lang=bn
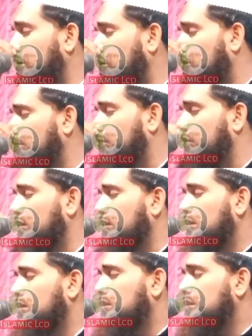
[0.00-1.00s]
লোম
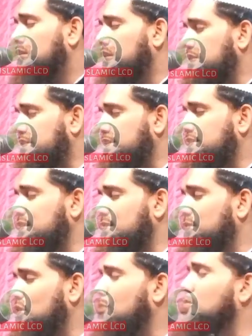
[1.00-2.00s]
সে
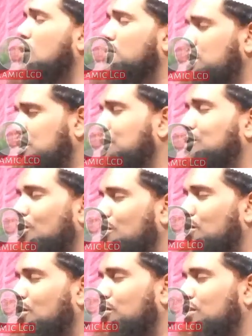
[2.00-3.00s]
সিস্টেমের হোক বা অবাঞ্ছিত লোম
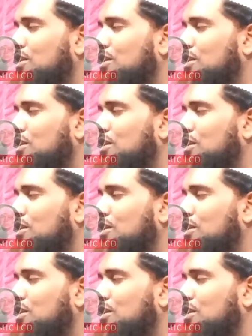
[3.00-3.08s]
হোক